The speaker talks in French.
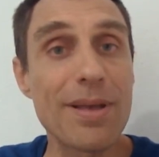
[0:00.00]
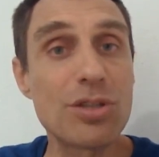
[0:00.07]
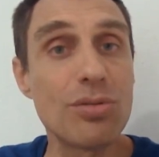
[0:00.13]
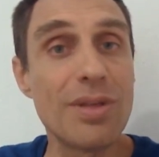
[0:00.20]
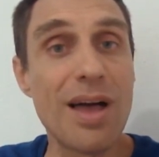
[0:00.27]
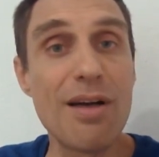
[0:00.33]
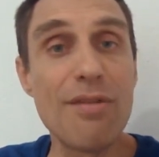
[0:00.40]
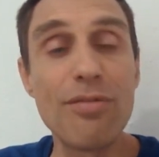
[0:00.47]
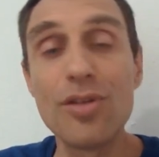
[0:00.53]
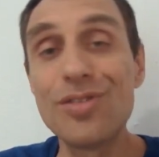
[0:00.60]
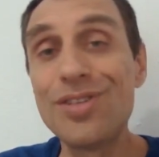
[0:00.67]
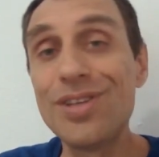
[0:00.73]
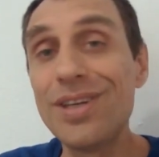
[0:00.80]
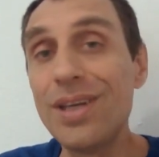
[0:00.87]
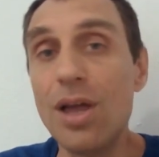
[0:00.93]
qu'on a
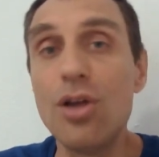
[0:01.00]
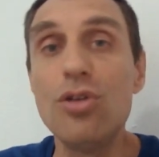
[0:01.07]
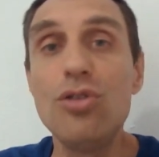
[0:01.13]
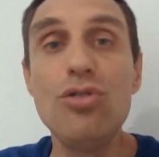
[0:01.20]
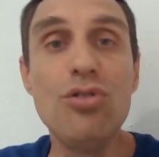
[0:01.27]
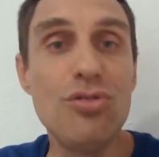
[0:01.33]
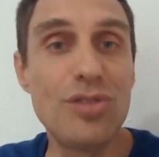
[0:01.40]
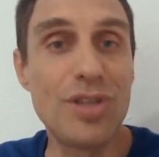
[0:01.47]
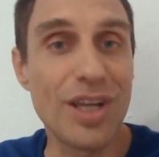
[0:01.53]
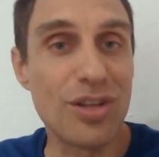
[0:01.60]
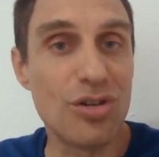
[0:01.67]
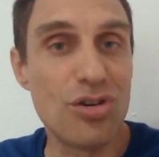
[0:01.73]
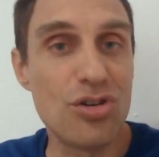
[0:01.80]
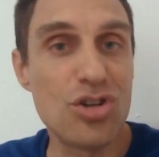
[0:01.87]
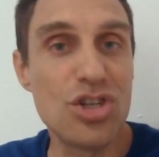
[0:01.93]
inventé une
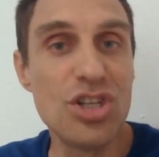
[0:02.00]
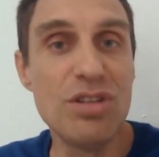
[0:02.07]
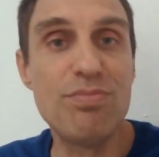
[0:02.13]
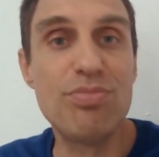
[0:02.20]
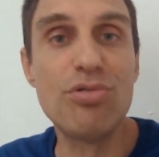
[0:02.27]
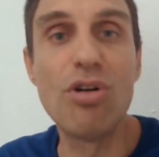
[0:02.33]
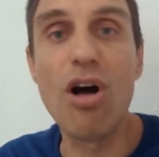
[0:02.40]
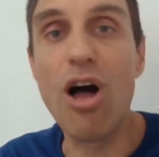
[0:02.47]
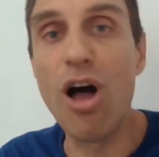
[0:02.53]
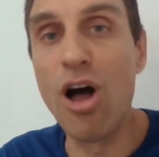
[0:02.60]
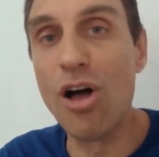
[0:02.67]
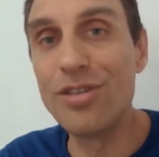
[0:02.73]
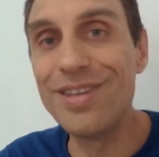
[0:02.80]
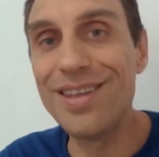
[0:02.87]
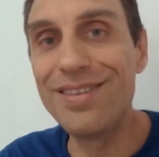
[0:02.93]
technologie pour
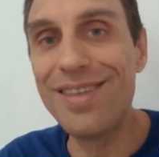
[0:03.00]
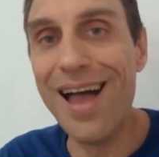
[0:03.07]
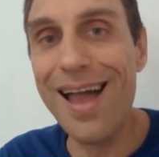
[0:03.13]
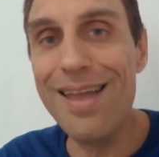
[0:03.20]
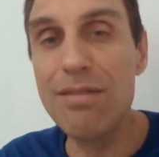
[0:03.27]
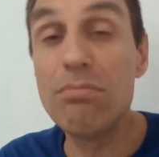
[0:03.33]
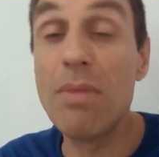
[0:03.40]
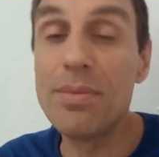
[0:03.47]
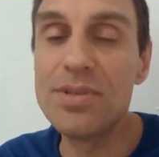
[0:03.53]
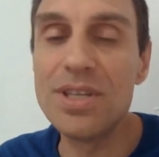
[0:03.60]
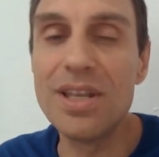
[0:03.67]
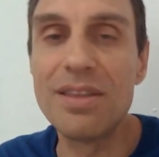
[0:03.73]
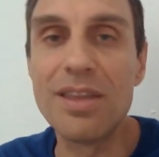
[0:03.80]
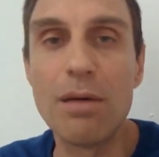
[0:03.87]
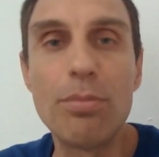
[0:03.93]
en détail, même s'il
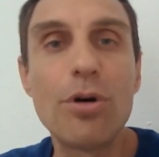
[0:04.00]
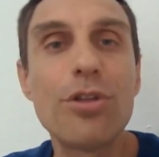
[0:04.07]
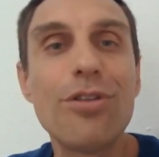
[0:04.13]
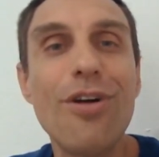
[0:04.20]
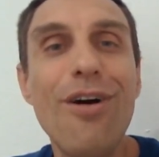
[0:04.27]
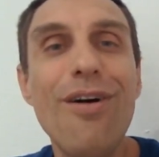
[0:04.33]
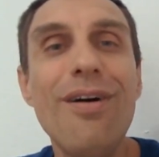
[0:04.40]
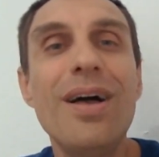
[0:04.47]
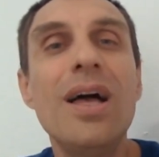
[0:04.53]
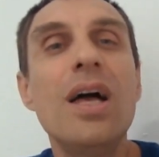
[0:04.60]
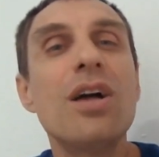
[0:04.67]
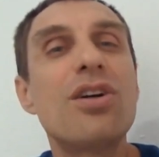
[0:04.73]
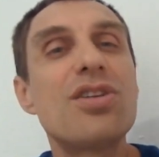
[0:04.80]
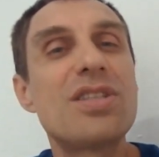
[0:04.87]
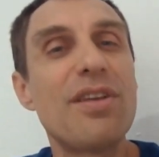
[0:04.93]
est important,
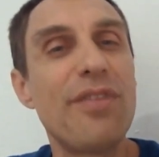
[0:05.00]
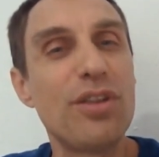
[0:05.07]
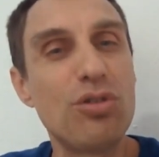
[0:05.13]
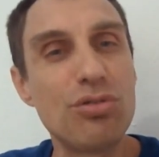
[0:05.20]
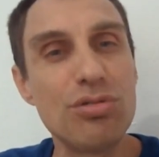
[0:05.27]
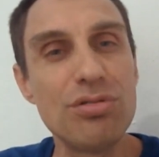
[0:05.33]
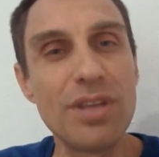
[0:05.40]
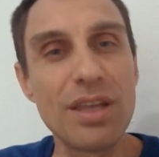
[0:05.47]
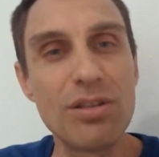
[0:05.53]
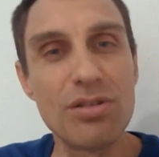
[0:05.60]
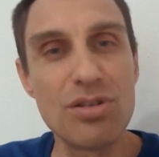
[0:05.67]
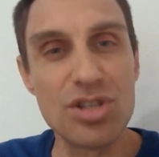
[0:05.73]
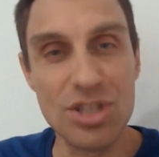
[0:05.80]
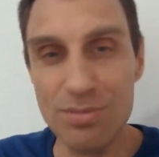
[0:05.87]
que ça fait toute une technologie.